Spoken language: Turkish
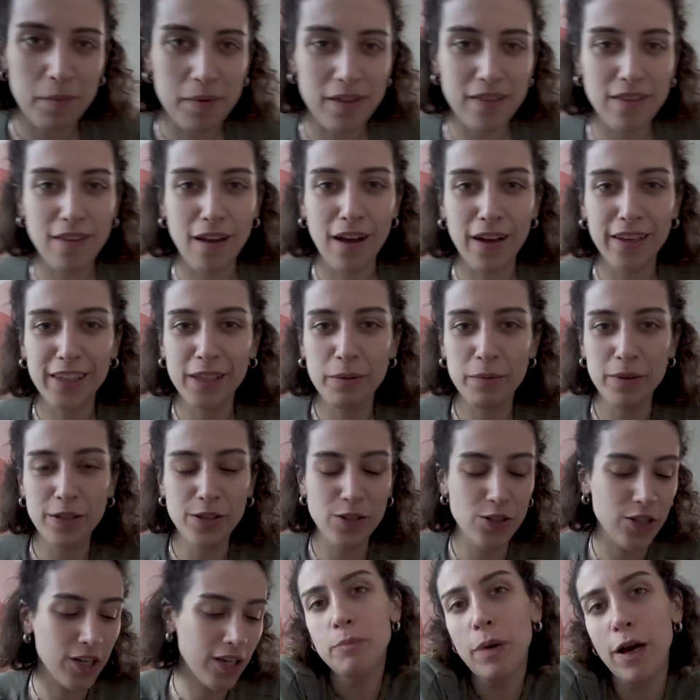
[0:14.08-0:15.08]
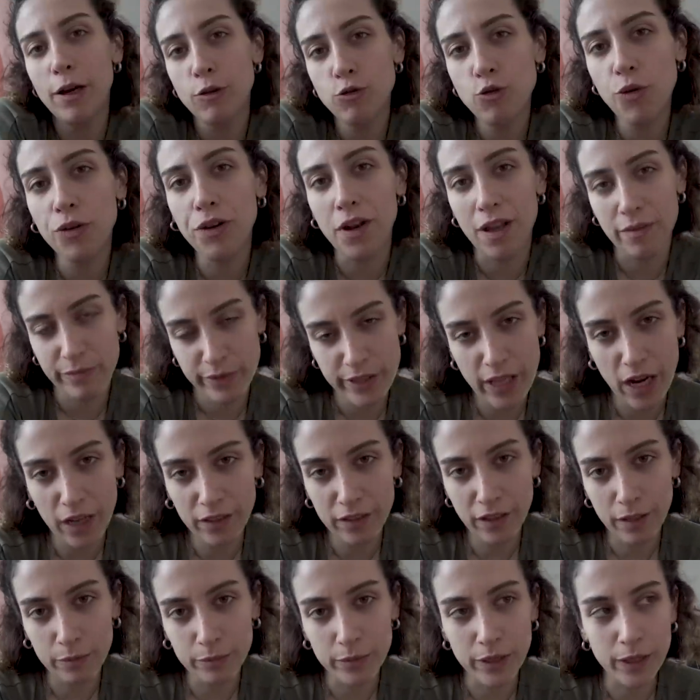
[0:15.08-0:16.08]
beni takip edecek. Ben şu an
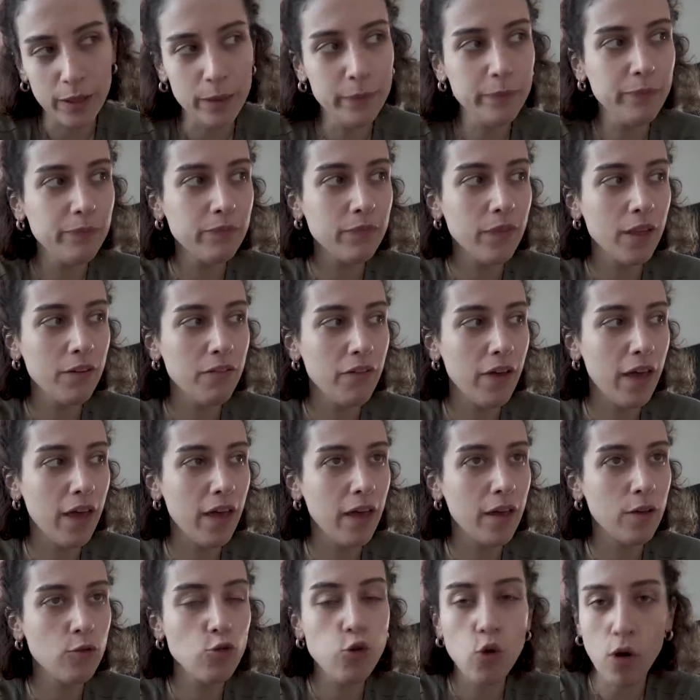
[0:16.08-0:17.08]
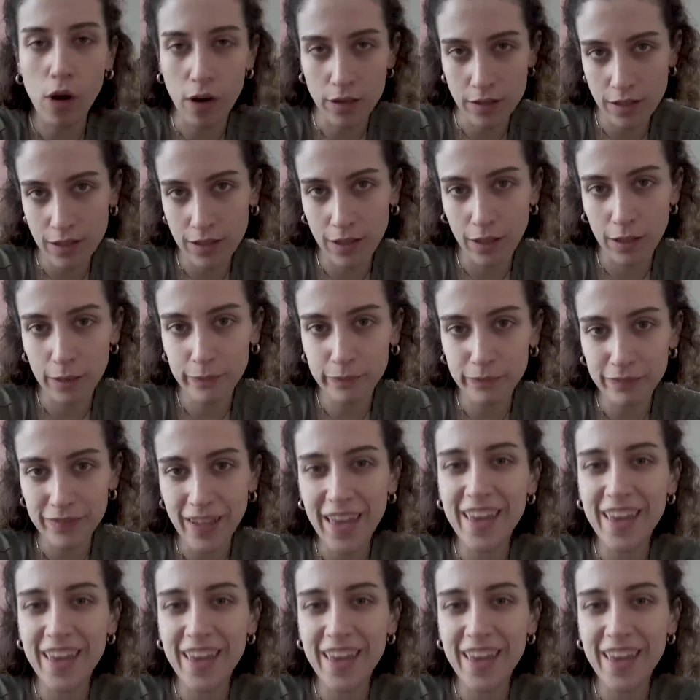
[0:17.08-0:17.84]
Amsterdam'dayım ve çok hastayım.